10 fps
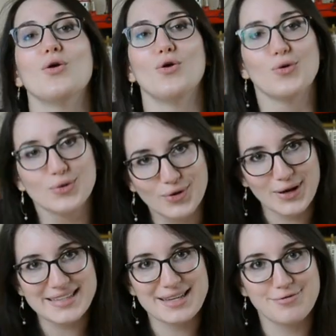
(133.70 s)
L'auteur
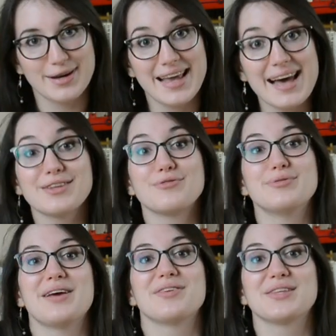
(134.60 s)
est savoyarde, vous
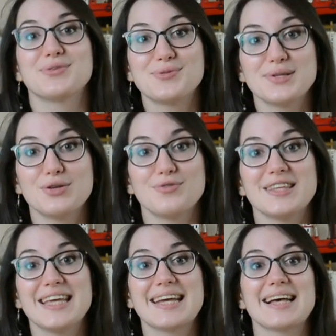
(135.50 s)
l'aviez tout de suite
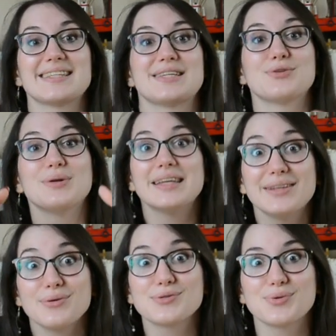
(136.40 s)
deviné car ça se lit
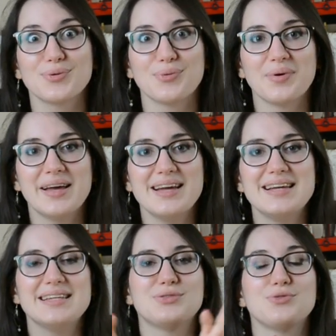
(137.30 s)
dans son nom.
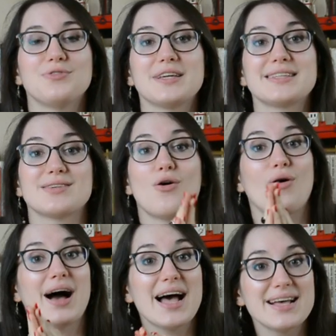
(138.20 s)
Les suffixes en
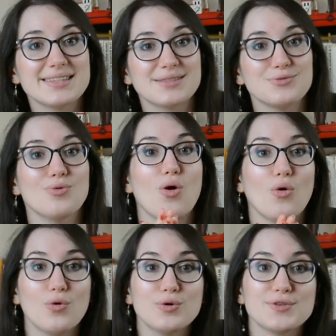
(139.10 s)
ase ou en
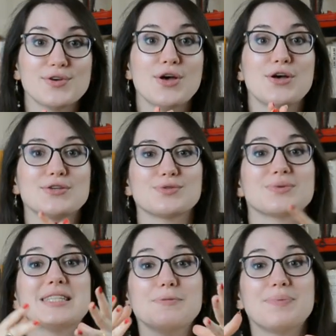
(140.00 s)
ose sont
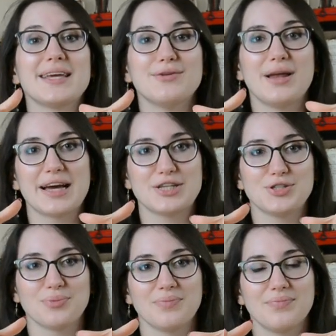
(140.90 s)
typiques de la
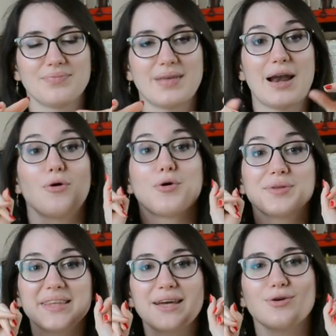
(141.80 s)
région. Alors
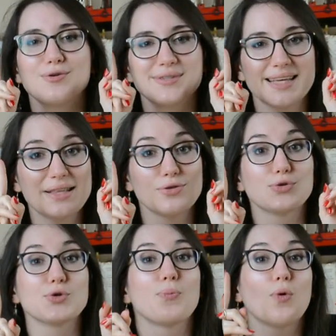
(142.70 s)
retenez que le Z ne
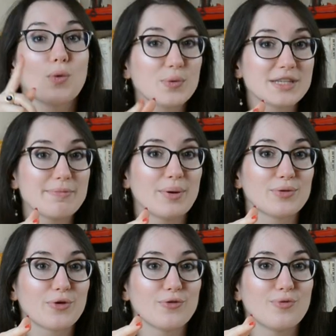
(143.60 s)
se prononçait pas
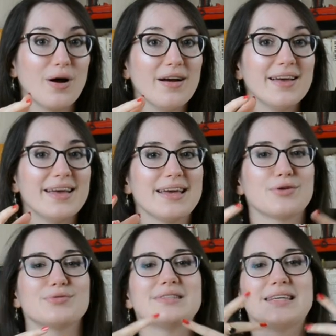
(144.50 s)
autrefois et
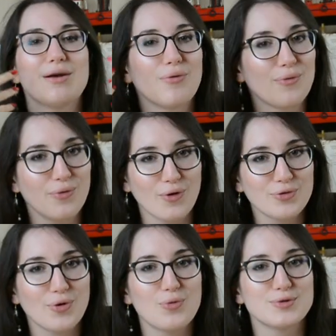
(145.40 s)
que si l'on
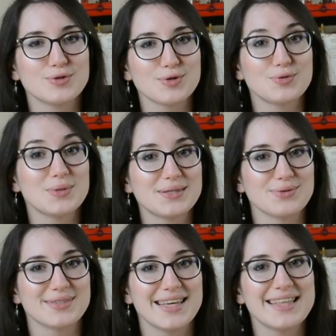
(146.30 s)
entend aujourd'hui ce
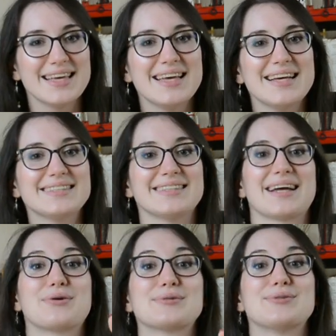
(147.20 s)
Z, c'est à
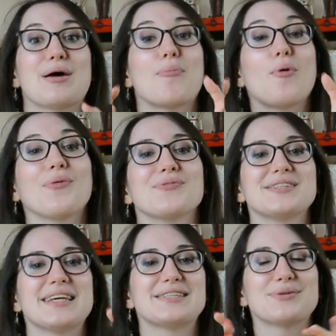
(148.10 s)
cause de la
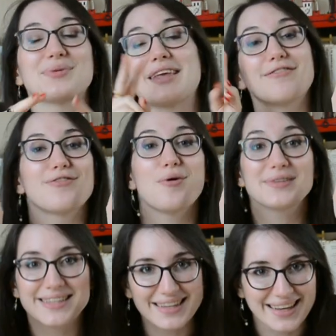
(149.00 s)
prononciation des
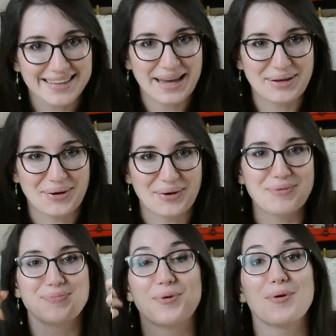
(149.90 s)
Français de l'intérieur,
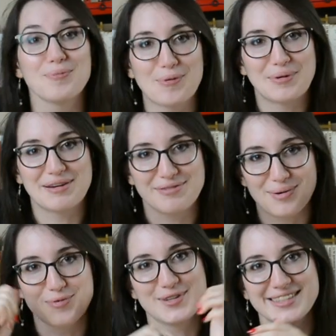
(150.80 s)
pour reprendre la
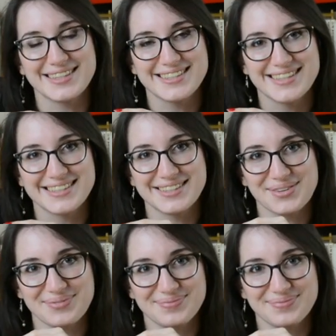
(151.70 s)
formule des Alsaciens.